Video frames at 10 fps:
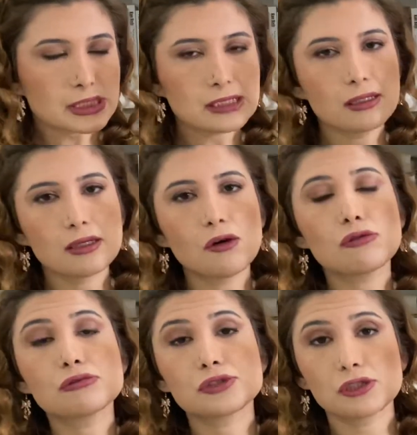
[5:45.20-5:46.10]
Ee,
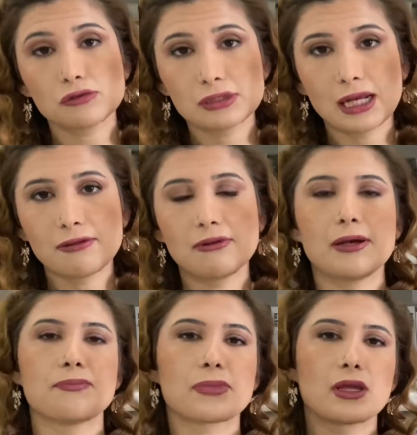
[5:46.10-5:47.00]
oldukça güzel
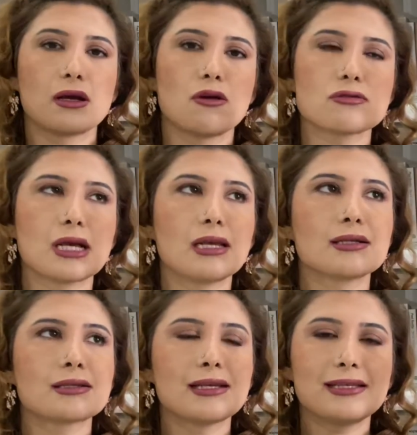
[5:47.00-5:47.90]
ve e,
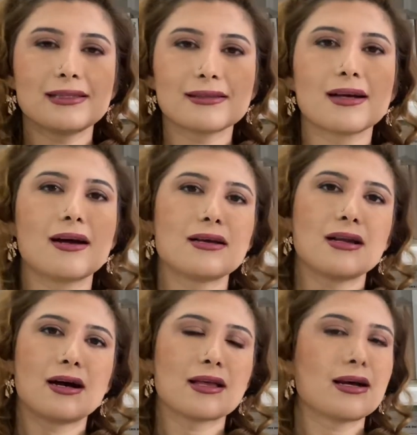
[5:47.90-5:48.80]
özellikle
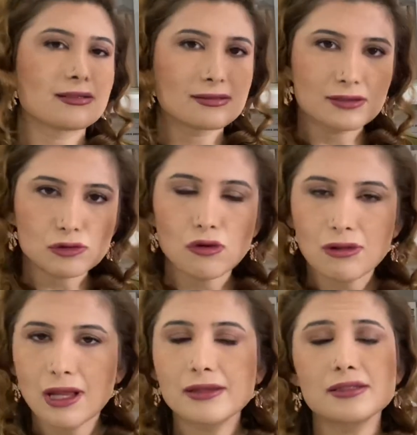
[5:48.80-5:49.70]
intiharla hayatını
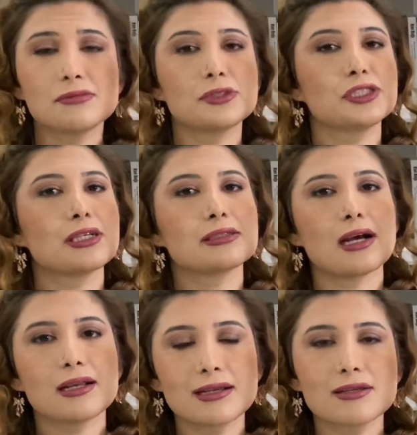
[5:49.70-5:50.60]
sonlandırmış
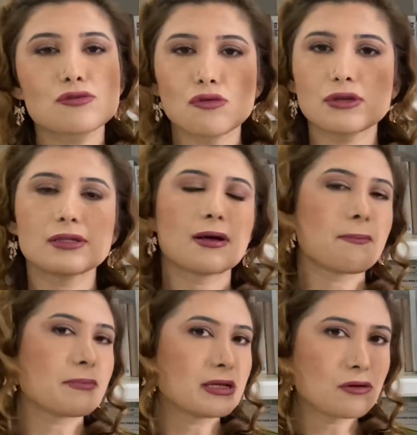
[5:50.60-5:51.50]
yazarların son
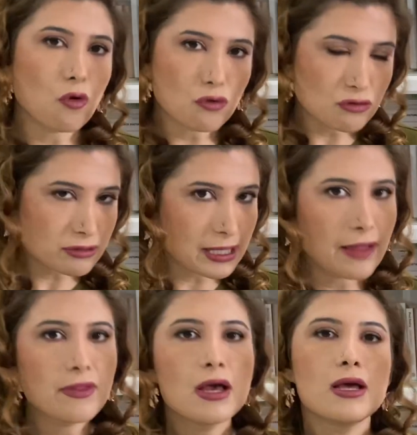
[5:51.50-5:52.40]
kitaplarını
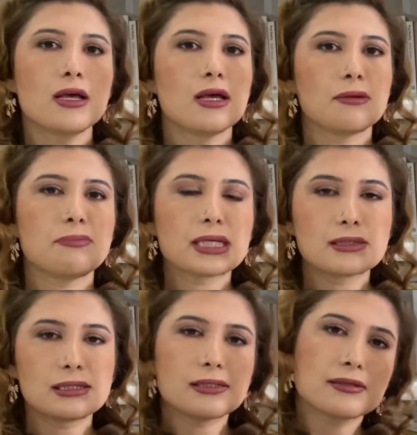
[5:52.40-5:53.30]
okurken bir
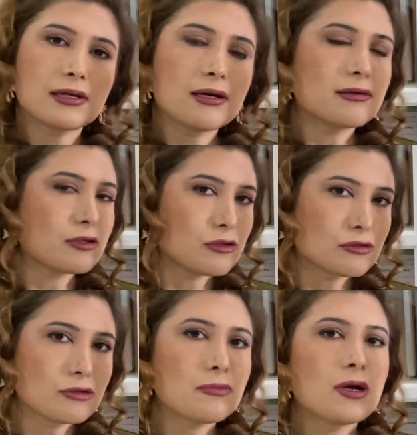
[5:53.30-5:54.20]
kırıntı
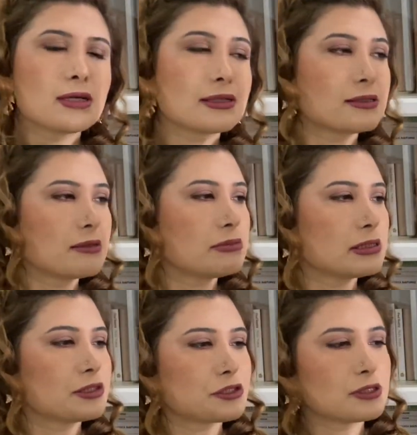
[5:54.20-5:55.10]
arıyorum
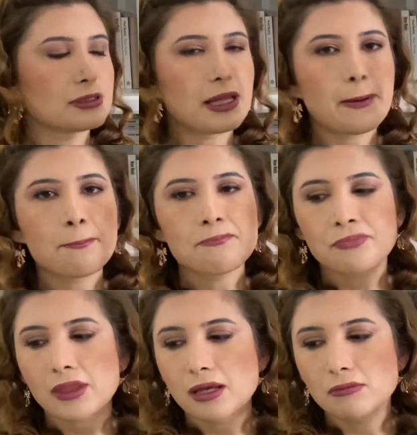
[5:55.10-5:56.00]
kitabın içinde
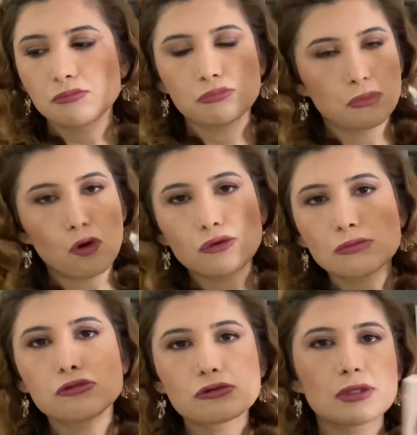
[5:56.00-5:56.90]
ee,
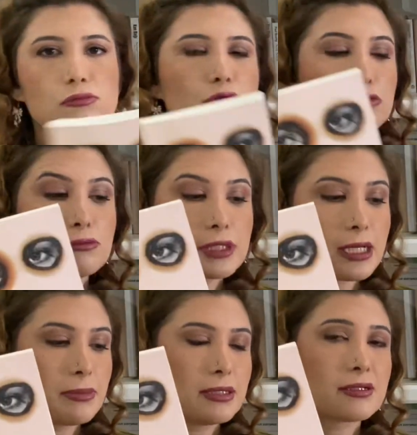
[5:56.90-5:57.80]
onu burada buldum
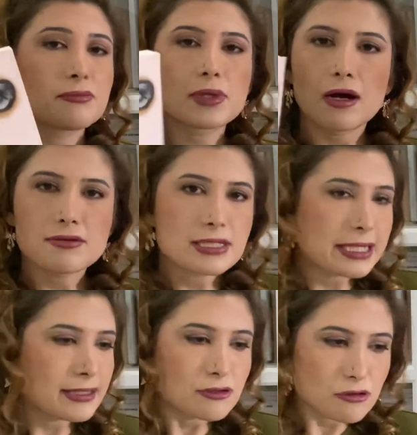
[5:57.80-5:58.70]
diyebilirim.
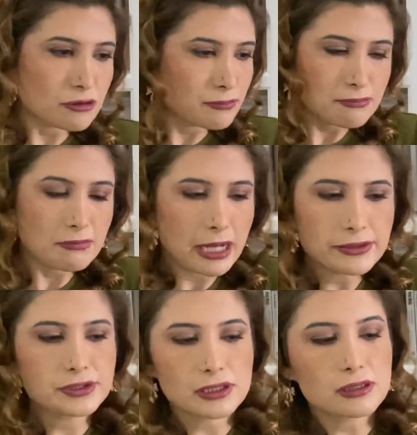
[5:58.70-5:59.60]
Tavsiye ediyorum.
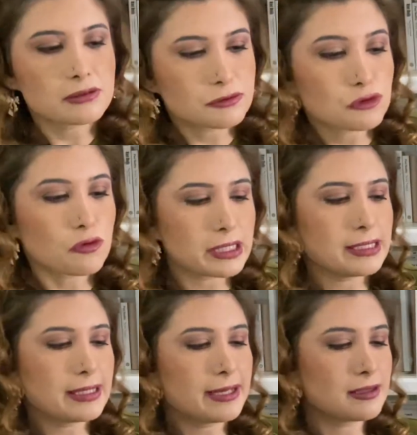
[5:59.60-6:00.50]
Bence çok
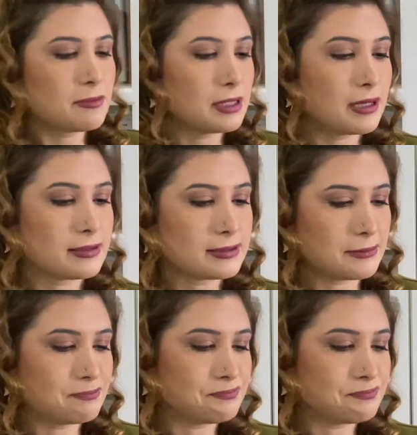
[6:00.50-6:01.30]
iyi edebiyattı